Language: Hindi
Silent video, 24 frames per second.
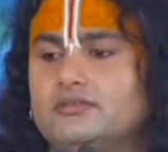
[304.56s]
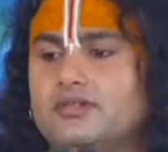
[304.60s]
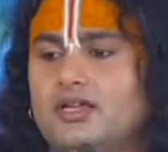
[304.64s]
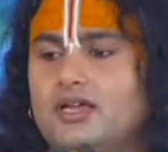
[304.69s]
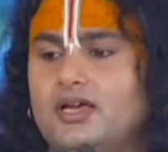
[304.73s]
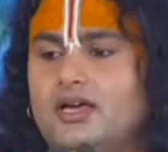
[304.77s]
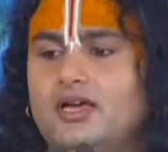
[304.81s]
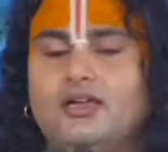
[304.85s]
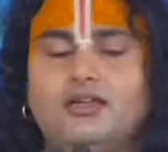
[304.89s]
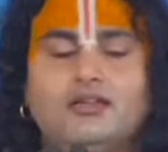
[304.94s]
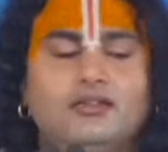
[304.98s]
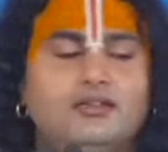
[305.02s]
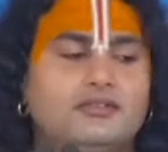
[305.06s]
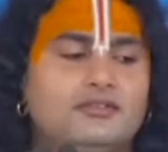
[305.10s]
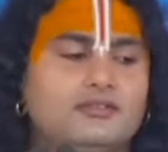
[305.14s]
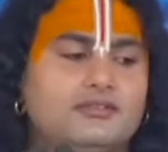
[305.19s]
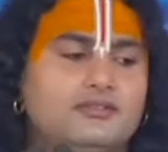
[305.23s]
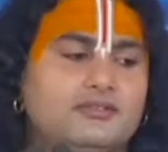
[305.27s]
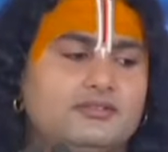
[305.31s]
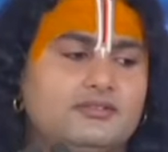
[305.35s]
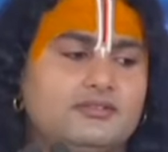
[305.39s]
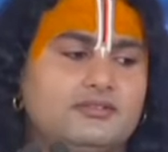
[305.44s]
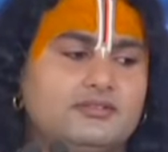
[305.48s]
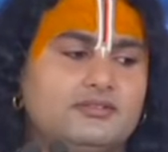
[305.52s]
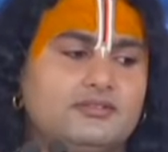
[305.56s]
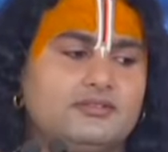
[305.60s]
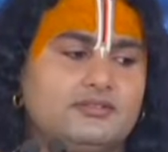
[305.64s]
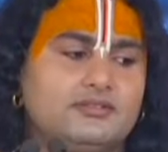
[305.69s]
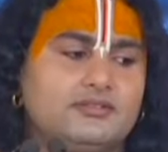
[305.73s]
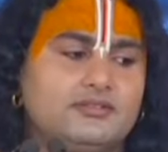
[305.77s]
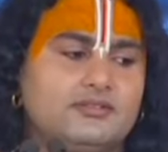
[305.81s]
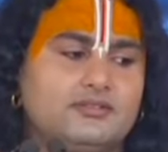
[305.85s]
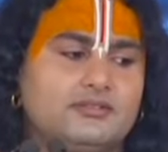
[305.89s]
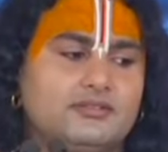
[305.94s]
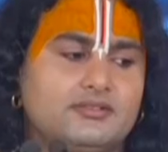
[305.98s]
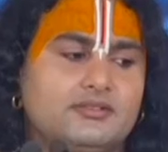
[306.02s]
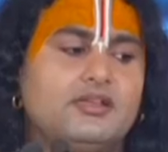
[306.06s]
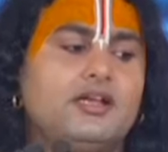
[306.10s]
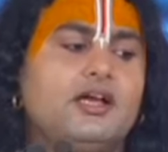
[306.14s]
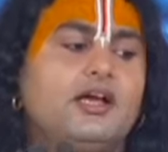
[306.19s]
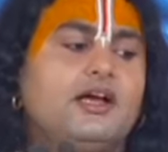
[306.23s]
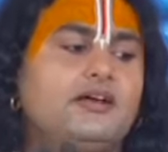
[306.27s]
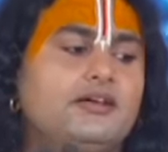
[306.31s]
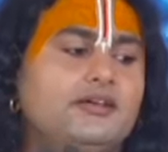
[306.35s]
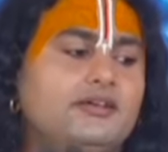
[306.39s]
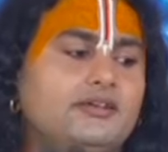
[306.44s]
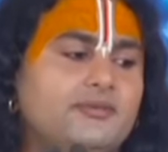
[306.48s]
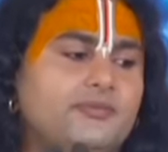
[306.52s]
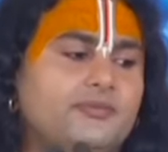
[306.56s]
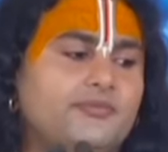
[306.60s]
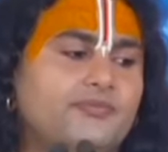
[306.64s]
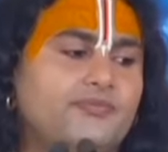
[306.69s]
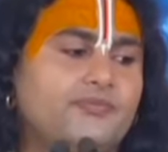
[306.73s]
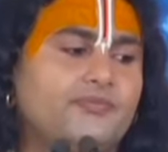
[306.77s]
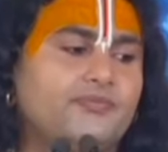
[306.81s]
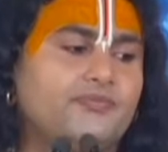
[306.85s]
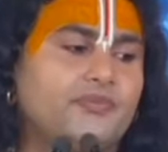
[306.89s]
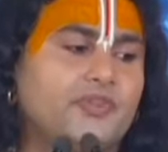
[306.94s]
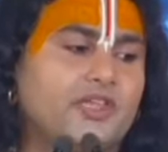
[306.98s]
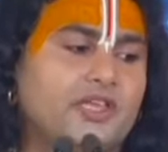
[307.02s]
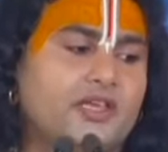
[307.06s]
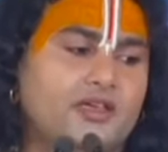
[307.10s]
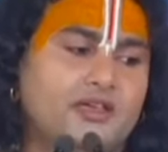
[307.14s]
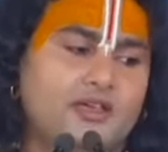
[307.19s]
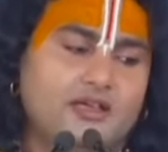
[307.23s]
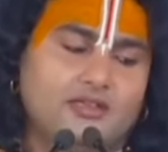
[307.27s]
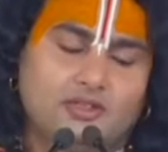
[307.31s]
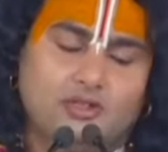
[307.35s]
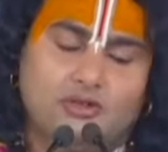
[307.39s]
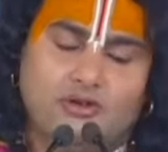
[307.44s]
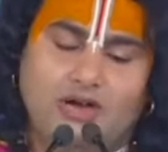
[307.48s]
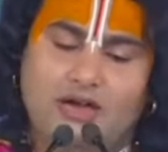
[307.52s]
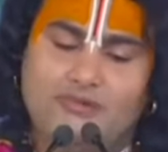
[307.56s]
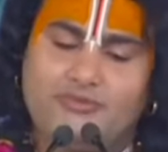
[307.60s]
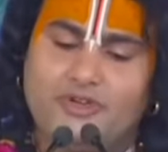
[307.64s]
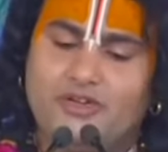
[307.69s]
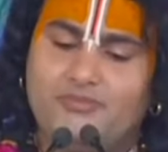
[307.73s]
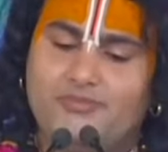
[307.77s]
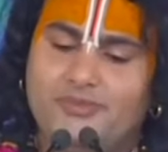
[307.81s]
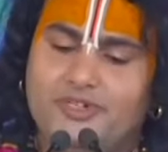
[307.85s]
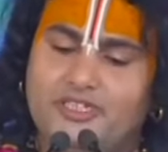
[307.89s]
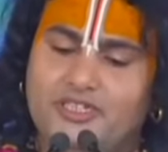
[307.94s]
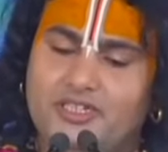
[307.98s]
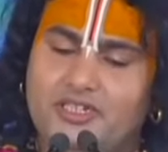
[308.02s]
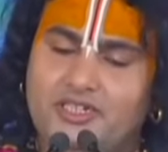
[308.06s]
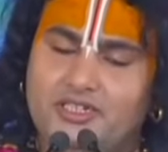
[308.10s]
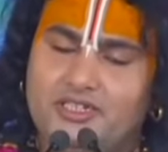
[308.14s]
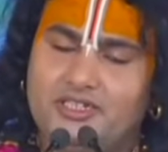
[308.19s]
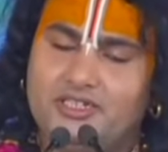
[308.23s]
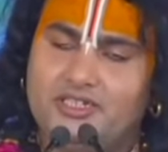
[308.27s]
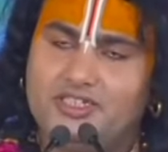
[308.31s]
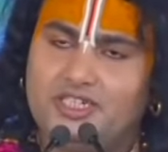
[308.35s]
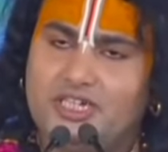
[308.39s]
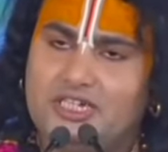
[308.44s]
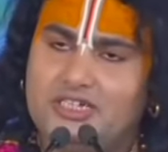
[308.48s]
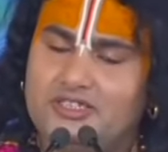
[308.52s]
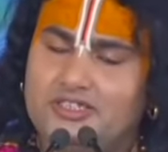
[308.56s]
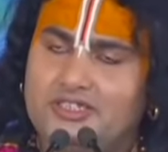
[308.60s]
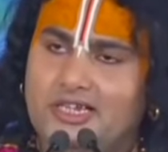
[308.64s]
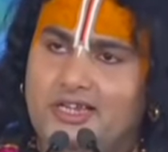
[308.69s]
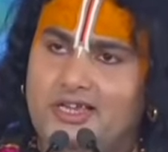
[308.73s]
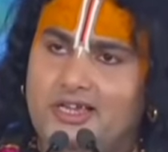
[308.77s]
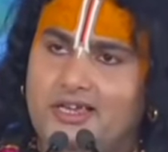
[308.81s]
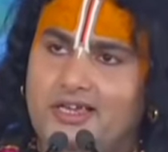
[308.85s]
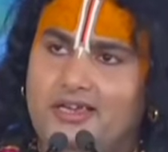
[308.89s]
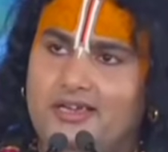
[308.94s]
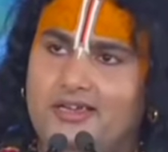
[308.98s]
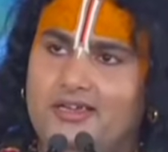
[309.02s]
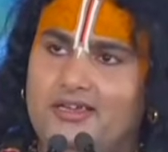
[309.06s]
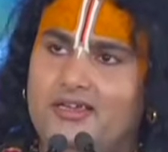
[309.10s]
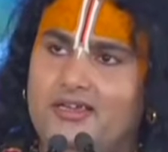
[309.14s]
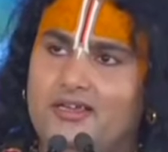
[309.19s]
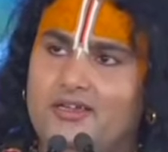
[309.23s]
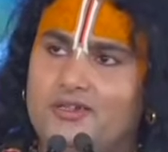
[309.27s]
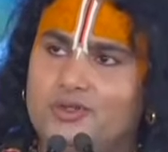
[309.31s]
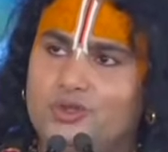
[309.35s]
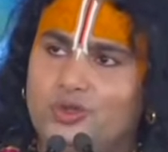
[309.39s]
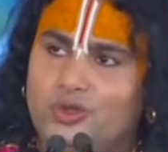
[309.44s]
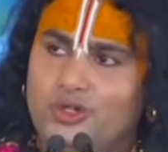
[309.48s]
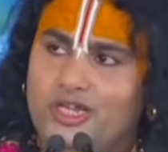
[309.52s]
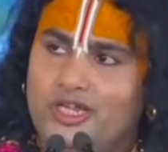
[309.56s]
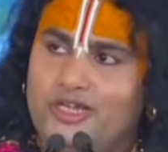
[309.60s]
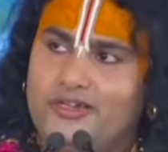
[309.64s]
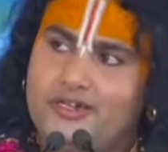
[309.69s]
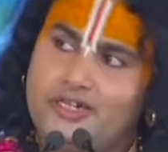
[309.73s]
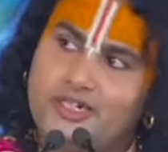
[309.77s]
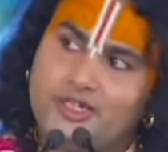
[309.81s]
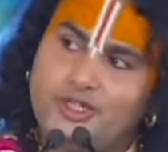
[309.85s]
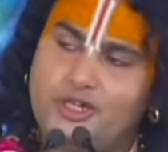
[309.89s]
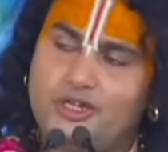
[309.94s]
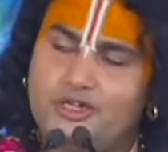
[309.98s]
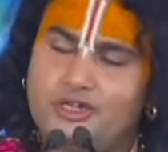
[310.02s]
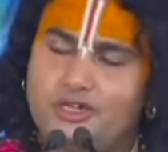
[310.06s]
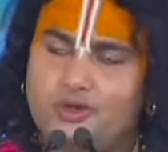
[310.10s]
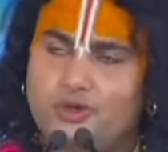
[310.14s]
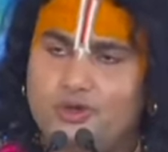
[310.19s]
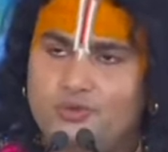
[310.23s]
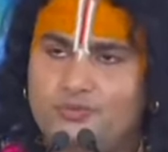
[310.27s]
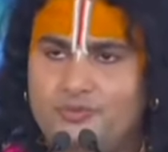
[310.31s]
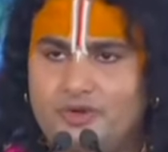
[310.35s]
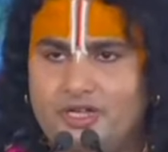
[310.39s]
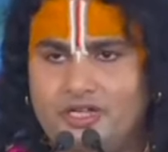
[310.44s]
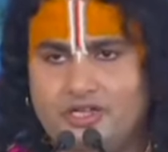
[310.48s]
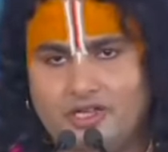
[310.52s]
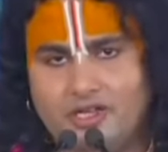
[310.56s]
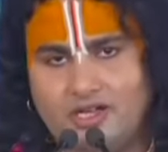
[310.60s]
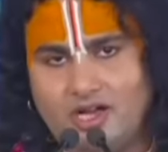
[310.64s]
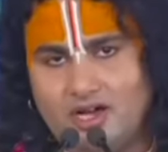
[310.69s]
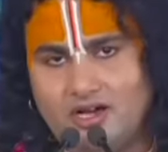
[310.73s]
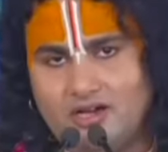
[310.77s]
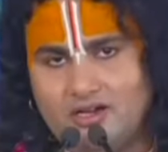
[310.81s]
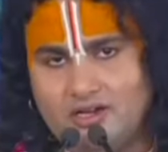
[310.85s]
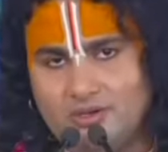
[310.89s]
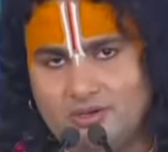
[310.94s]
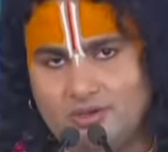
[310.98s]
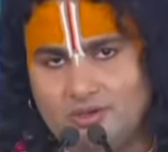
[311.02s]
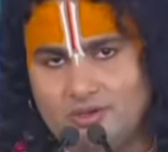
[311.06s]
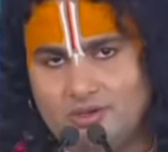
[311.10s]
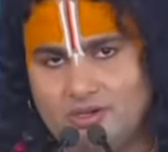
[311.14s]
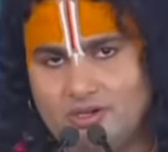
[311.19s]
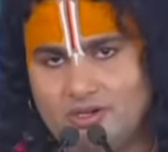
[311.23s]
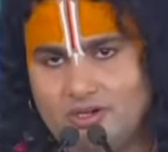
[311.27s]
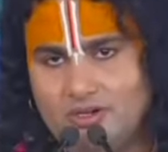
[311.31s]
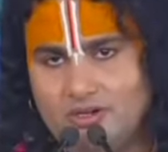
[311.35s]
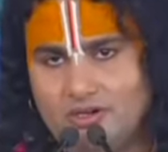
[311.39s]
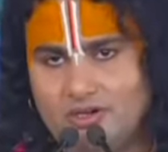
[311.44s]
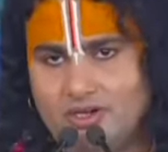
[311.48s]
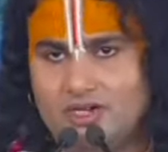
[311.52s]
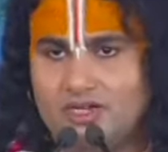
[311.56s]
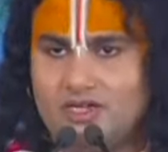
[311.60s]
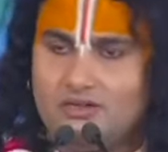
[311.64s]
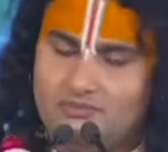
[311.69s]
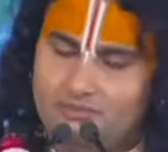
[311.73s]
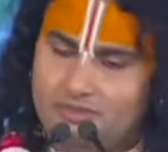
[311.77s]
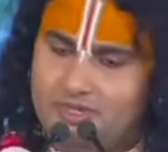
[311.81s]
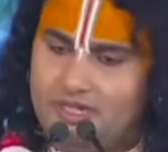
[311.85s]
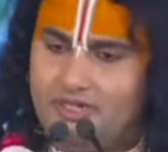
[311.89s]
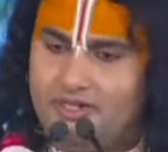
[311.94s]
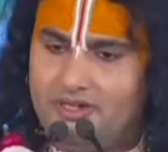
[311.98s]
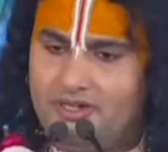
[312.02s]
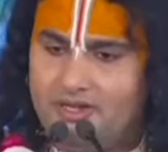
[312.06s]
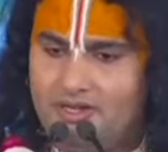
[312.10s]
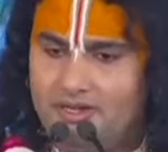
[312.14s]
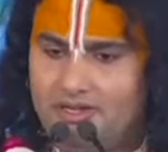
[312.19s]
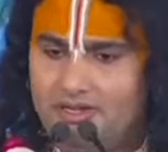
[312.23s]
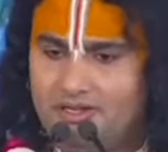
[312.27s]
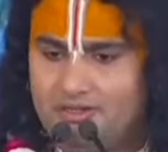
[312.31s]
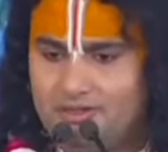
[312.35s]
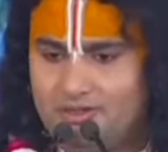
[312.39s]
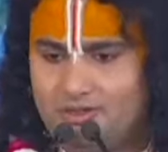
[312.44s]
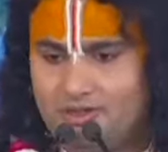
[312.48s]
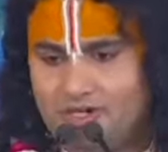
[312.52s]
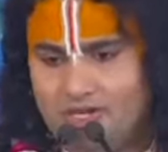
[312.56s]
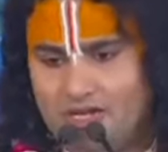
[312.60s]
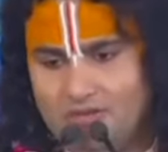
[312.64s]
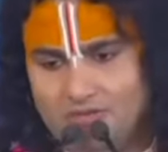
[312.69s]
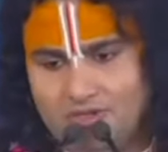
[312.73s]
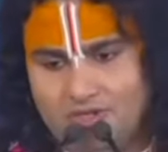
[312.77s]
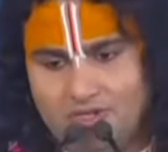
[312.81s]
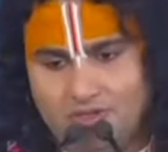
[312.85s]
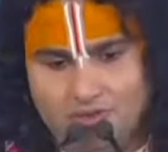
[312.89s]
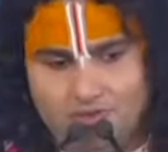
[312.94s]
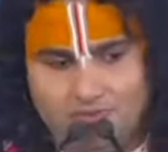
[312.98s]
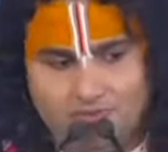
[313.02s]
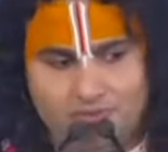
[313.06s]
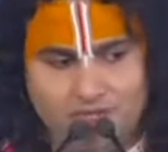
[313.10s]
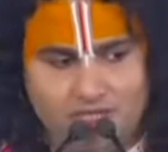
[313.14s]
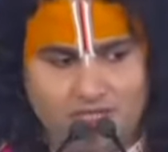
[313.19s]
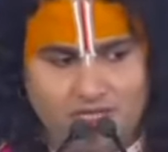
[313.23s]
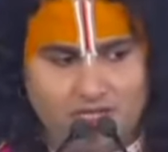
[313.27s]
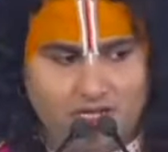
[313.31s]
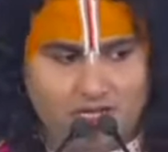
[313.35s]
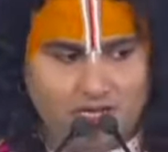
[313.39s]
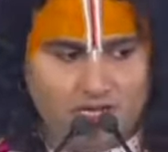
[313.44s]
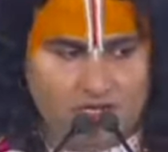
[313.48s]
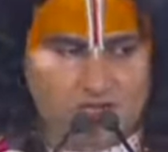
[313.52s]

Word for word: हाँ हाँ तो आपके पति यदि चंचल हैं तो उन्हें कृष्ण के रूप में देखा करो और गंभीर हैं तो राम के रूप में देखा